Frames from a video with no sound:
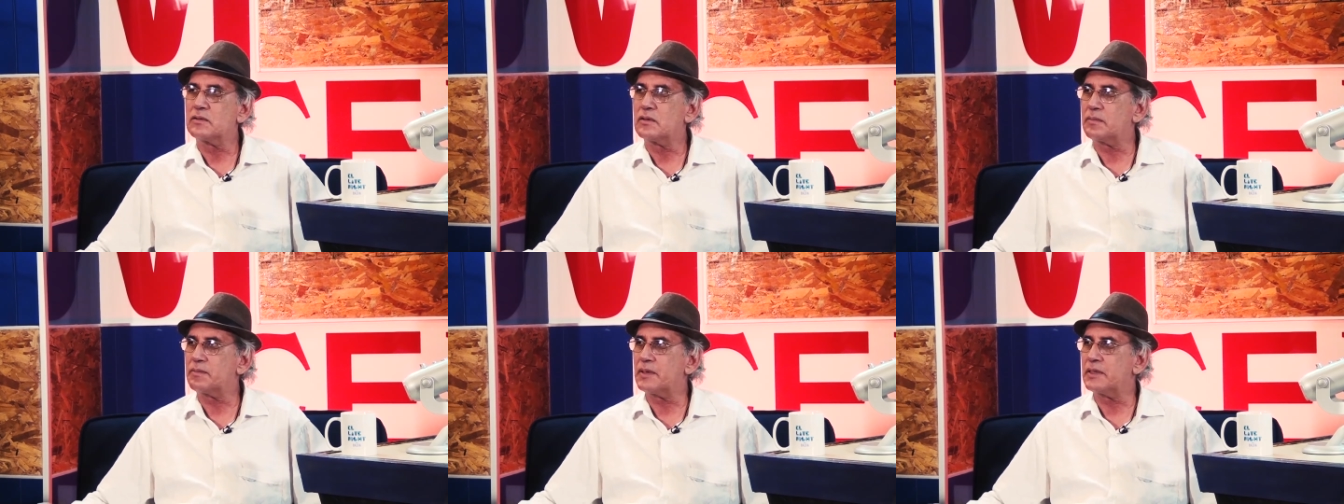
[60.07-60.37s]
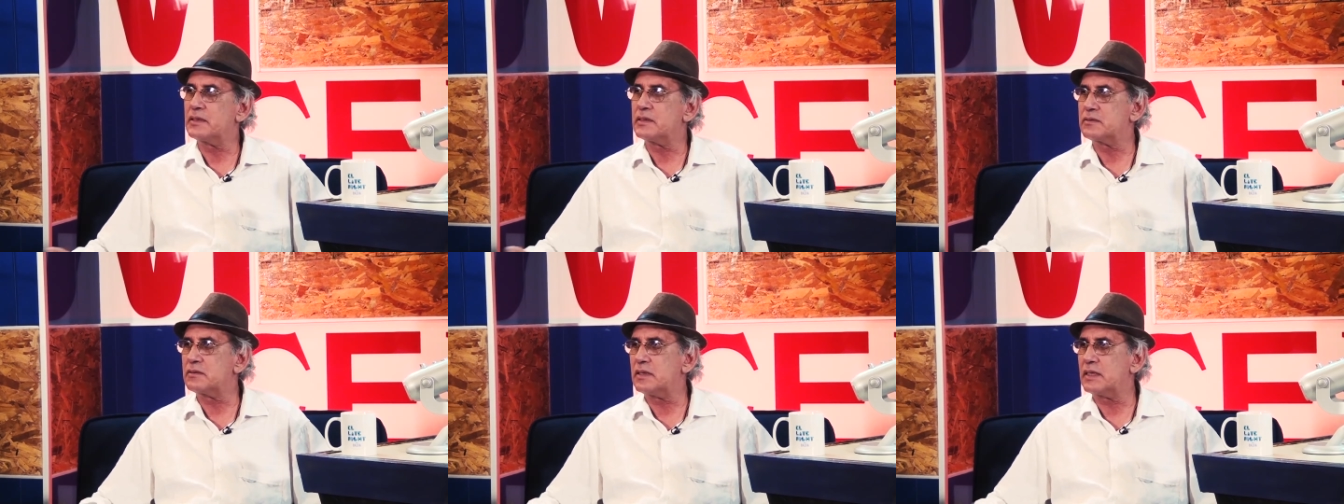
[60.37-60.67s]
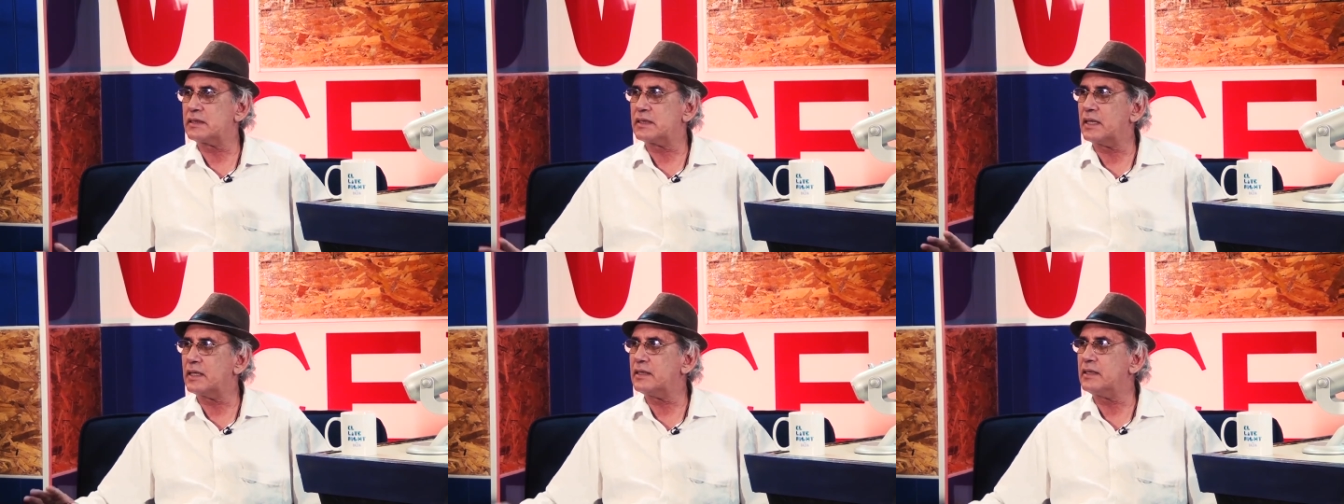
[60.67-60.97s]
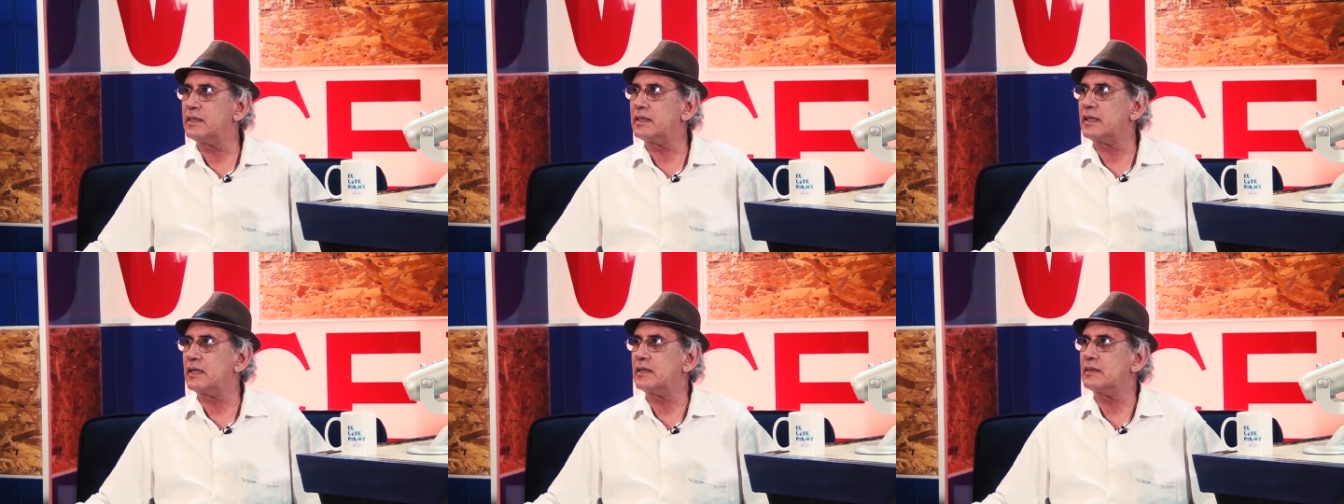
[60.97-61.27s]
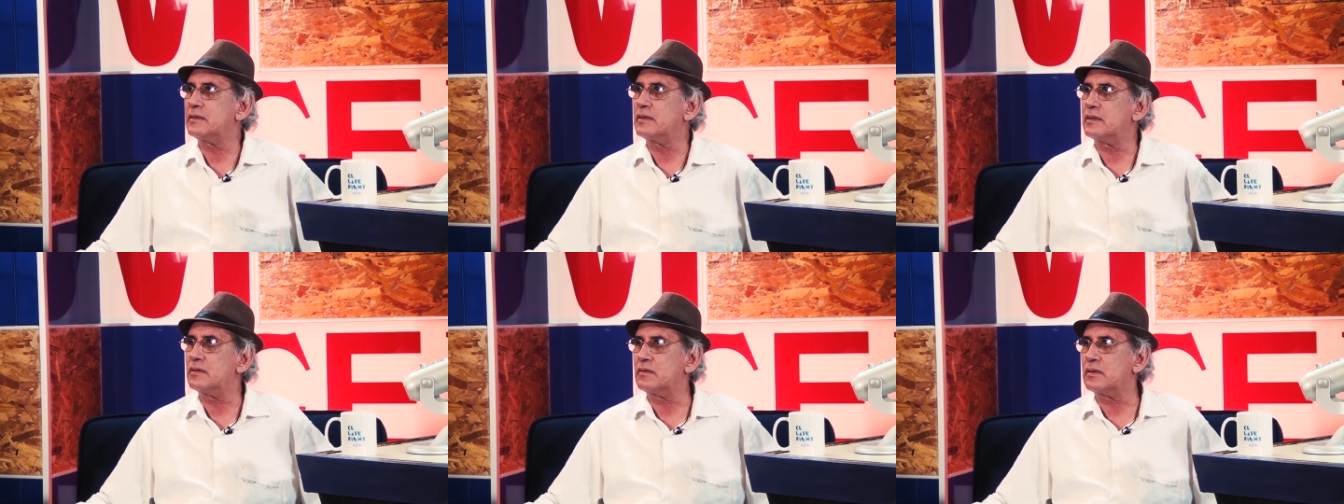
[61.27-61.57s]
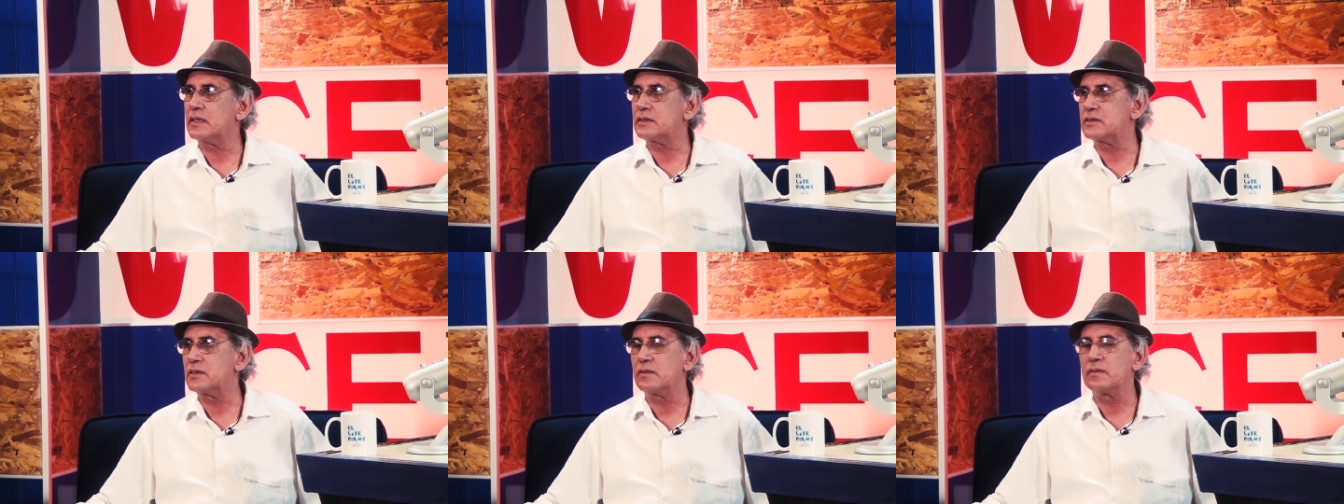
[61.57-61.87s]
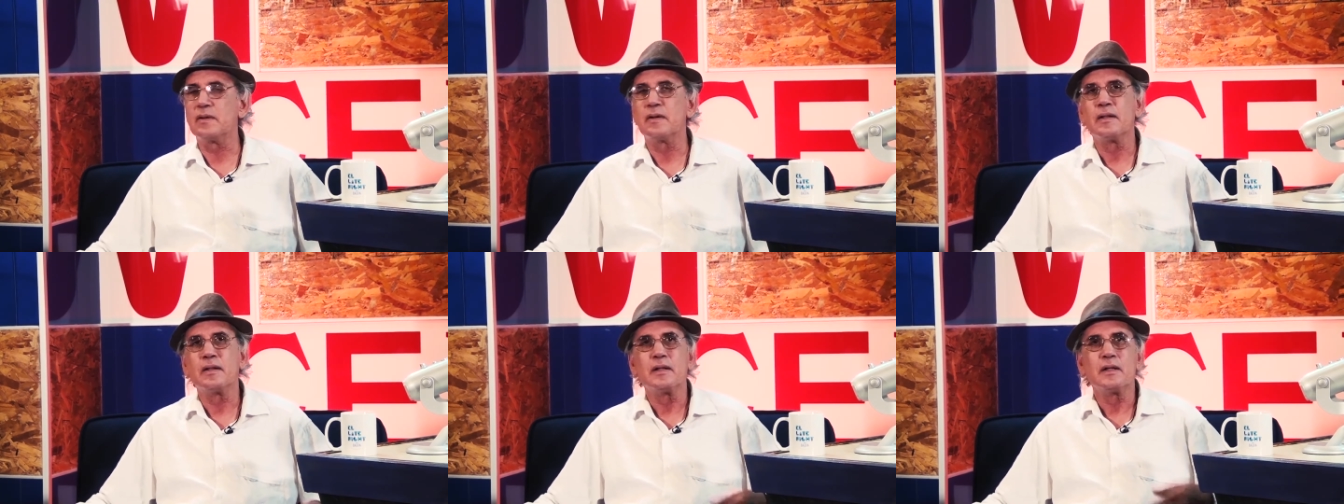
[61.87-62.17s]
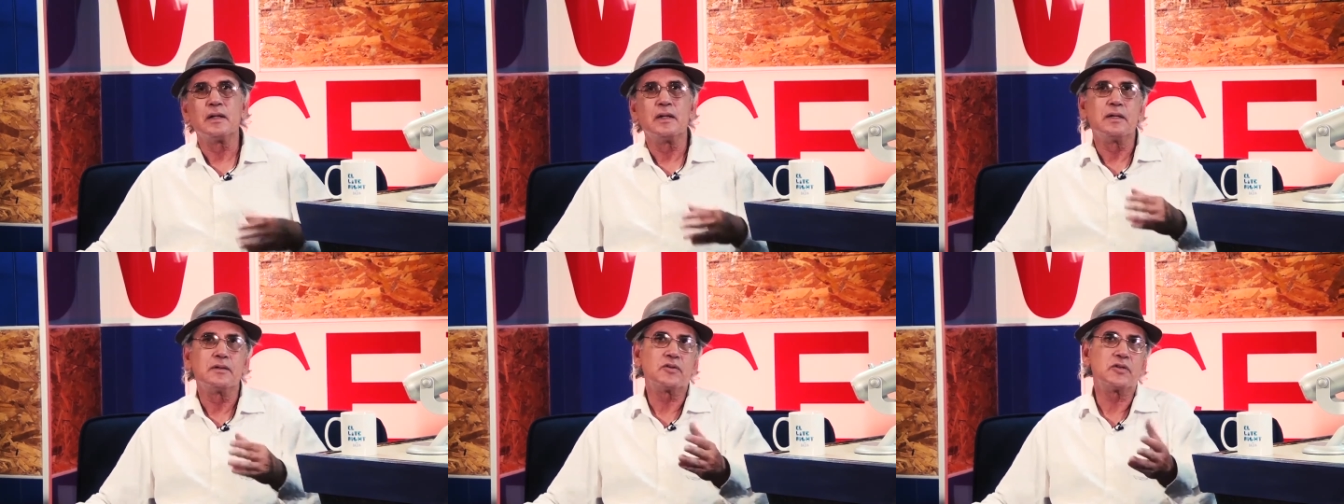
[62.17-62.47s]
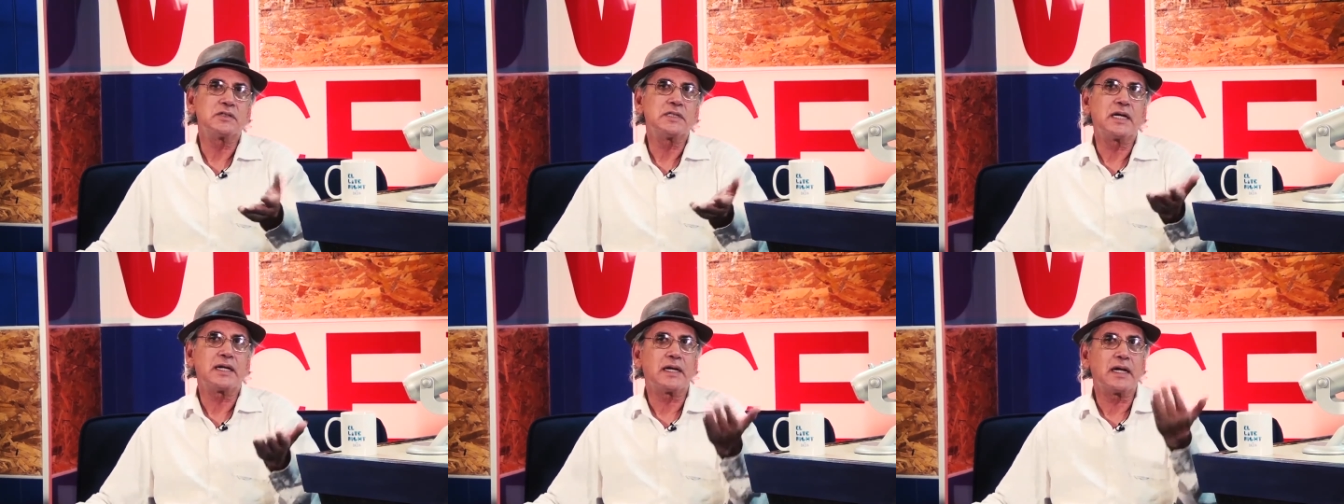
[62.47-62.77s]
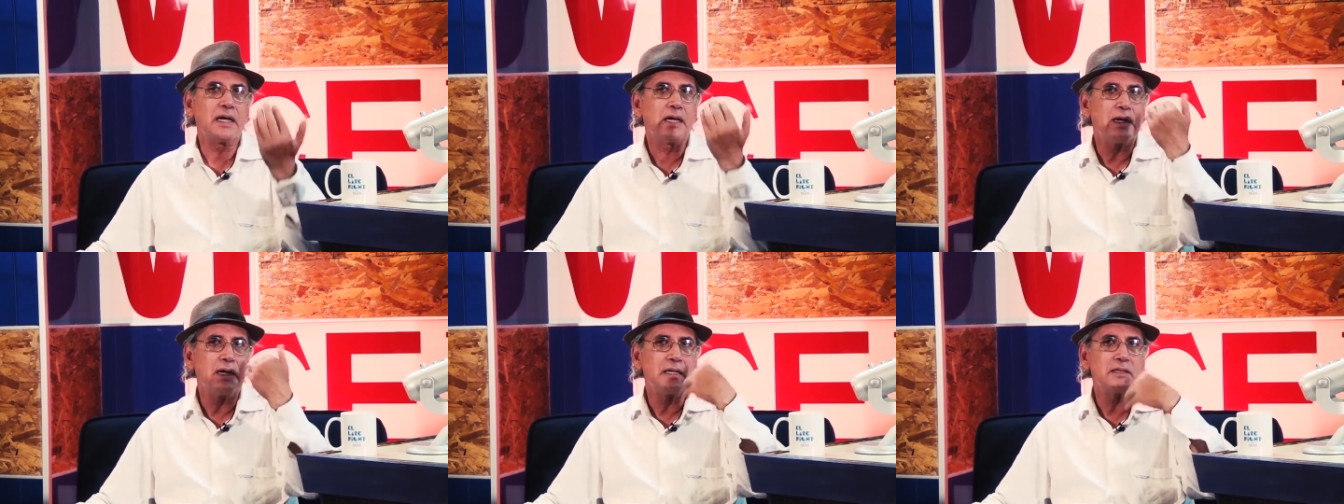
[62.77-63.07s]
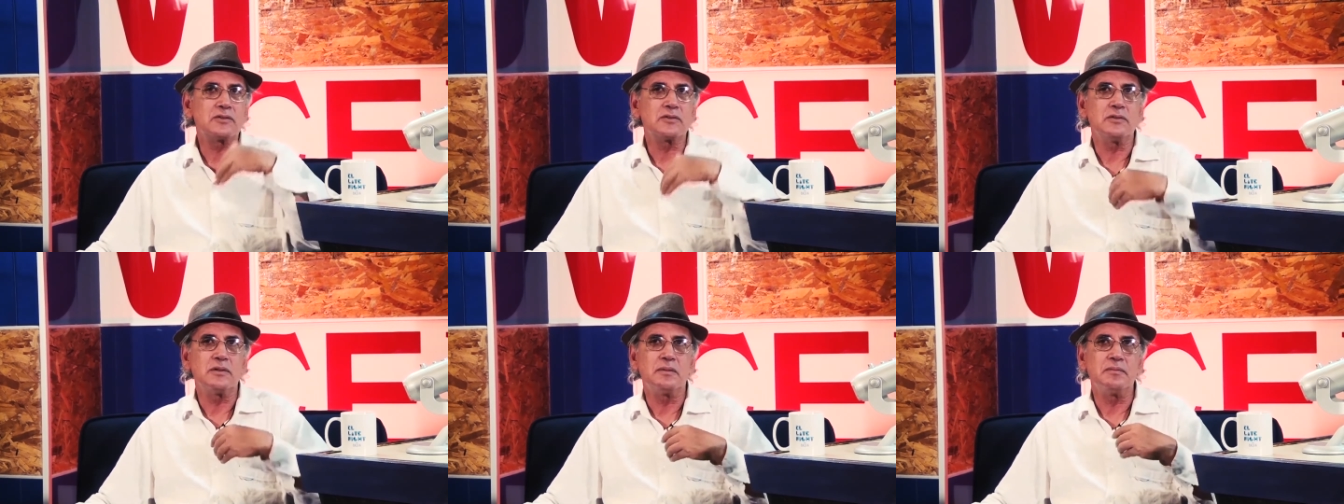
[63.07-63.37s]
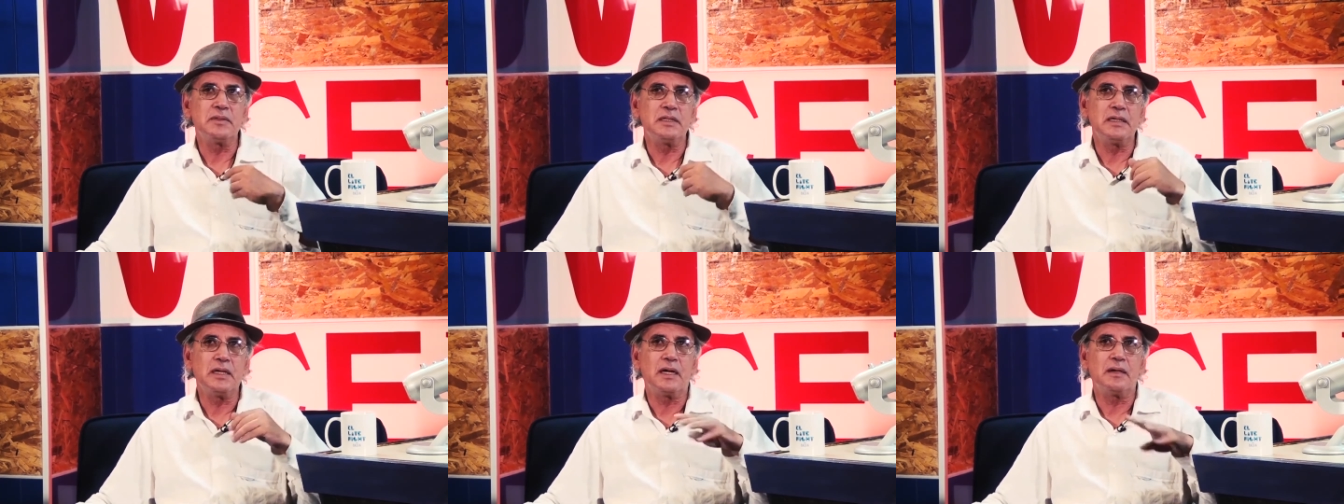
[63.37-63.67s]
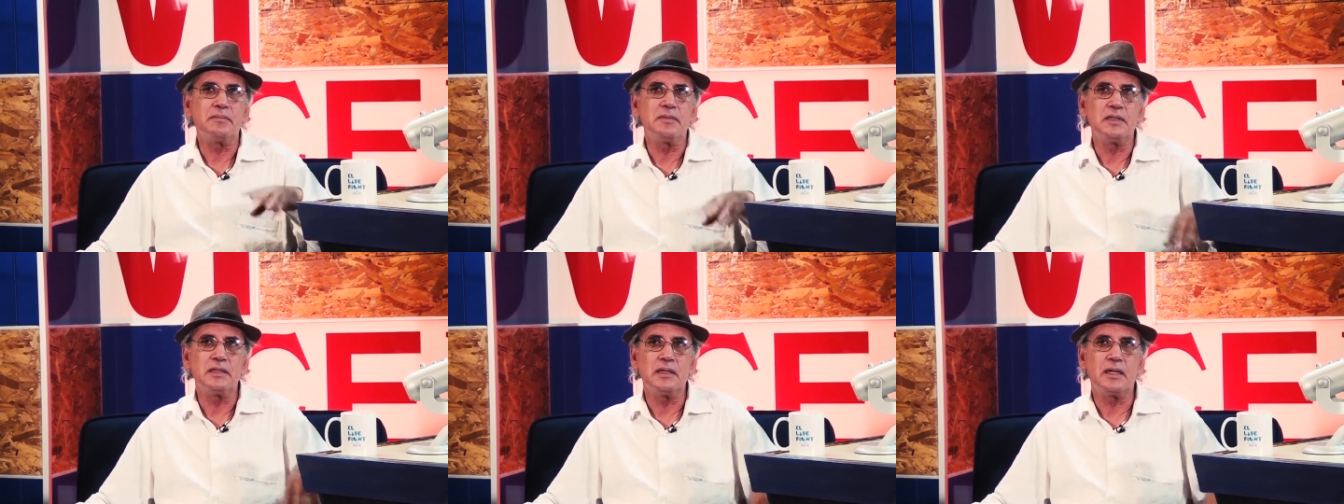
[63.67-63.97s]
Te aprendes una técnica de educación. Entonces regreso a mi, a